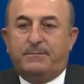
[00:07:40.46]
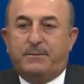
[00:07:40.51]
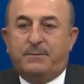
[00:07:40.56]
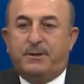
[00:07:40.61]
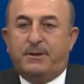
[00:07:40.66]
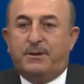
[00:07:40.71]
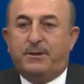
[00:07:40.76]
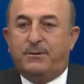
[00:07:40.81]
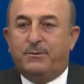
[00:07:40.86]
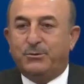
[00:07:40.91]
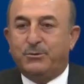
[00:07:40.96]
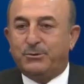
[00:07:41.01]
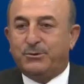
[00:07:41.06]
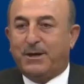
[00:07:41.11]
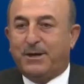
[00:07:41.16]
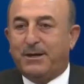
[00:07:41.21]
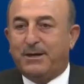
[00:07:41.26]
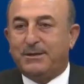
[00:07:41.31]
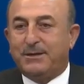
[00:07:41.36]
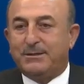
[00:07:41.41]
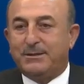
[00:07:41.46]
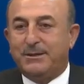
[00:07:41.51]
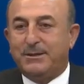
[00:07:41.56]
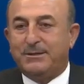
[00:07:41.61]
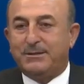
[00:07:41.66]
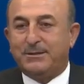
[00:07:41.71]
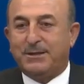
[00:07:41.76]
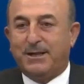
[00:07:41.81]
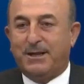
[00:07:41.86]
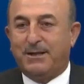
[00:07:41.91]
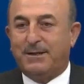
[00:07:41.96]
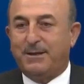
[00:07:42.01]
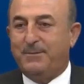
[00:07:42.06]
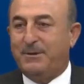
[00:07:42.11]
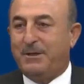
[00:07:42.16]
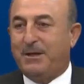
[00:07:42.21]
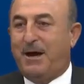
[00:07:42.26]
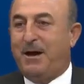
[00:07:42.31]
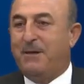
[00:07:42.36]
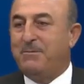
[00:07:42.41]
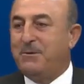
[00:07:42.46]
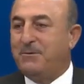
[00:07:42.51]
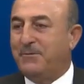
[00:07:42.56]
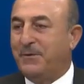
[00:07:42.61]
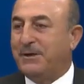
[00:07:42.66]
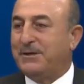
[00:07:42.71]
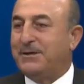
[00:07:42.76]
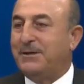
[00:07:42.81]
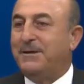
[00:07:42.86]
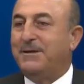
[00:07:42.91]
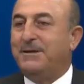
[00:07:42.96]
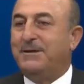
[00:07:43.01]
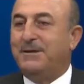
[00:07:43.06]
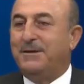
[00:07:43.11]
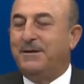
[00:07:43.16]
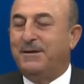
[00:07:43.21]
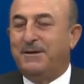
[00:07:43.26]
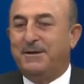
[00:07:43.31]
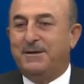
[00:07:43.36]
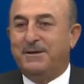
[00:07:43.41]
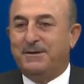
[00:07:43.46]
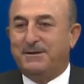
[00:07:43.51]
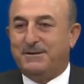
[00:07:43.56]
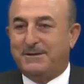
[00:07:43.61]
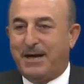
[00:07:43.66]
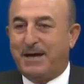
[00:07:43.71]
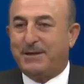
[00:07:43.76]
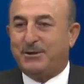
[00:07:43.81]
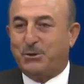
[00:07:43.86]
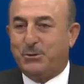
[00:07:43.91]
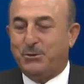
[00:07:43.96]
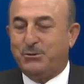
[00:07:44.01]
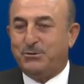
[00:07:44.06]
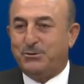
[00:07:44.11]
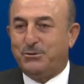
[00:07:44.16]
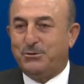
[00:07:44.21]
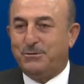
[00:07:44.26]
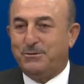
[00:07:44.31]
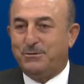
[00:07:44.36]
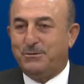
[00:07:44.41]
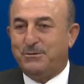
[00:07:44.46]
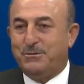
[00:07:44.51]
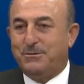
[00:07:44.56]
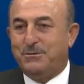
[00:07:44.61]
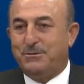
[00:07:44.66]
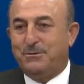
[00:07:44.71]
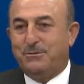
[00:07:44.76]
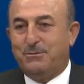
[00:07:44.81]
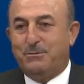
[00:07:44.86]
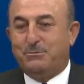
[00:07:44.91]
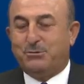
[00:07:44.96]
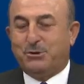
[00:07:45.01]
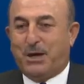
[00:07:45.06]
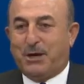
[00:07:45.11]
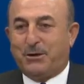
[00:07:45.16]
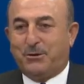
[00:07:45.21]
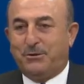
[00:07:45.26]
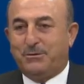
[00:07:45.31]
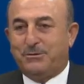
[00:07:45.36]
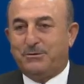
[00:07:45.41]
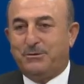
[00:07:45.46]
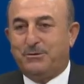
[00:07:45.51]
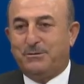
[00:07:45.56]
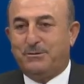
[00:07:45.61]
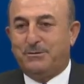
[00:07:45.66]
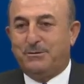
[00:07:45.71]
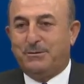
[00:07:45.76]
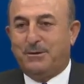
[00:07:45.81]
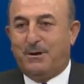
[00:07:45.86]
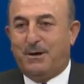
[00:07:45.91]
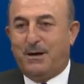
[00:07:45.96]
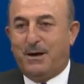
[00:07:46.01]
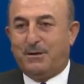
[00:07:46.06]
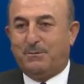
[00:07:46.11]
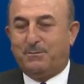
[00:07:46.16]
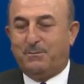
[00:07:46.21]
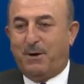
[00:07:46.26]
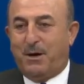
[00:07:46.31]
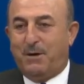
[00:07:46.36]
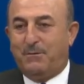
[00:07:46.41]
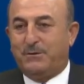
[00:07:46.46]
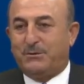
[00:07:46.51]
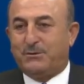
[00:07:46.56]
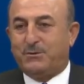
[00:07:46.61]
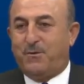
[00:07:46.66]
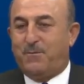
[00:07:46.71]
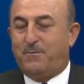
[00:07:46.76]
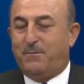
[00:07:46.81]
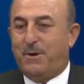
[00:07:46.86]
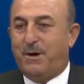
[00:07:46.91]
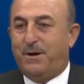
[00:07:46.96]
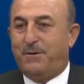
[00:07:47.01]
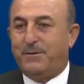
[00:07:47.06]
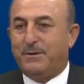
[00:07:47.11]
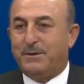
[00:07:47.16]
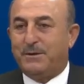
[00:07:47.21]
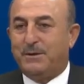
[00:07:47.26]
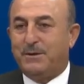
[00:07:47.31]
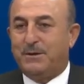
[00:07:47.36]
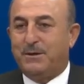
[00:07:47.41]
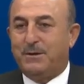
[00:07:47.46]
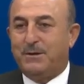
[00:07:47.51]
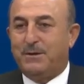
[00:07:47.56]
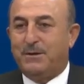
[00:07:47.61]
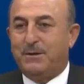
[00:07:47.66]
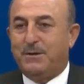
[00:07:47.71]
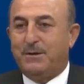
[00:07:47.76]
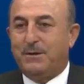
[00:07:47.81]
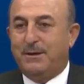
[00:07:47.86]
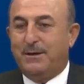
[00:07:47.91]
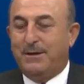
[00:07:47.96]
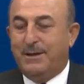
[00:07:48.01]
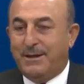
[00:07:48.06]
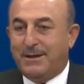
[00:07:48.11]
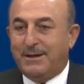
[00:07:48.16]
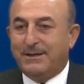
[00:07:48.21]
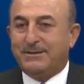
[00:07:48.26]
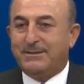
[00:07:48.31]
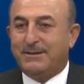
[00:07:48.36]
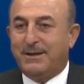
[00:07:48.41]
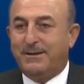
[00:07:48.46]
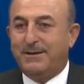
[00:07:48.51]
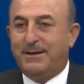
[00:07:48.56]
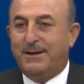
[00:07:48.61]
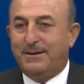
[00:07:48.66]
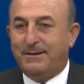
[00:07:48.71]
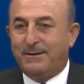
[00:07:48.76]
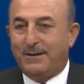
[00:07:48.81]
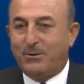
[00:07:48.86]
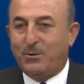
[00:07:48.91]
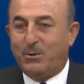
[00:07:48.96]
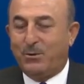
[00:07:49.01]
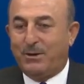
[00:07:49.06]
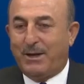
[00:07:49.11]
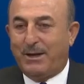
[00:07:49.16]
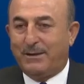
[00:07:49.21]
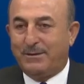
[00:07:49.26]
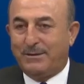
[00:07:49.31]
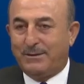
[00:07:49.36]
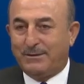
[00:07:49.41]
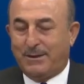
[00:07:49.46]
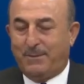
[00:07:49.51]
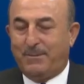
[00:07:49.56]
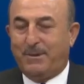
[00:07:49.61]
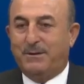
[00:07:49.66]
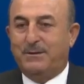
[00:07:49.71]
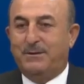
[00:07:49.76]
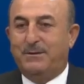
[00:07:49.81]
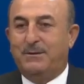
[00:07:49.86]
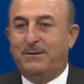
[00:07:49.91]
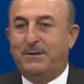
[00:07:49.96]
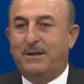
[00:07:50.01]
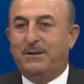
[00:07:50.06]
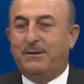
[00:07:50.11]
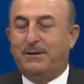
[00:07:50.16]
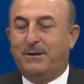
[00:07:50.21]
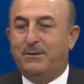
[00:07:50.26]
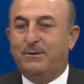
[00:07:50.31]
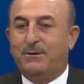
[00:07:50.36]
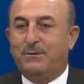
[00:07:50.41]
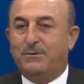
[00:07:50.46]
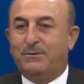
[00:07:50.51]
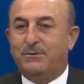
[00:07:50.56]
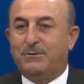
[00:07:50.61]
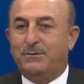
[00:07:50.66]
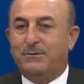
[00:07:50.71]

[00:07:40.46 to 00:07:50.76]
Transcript: e, uluslararası ilişkilerde bir tabir var. E, sert güç, yumuşak güç. Hard power, soft power. İkisi de yerinde kullandığı zaman etkili olur.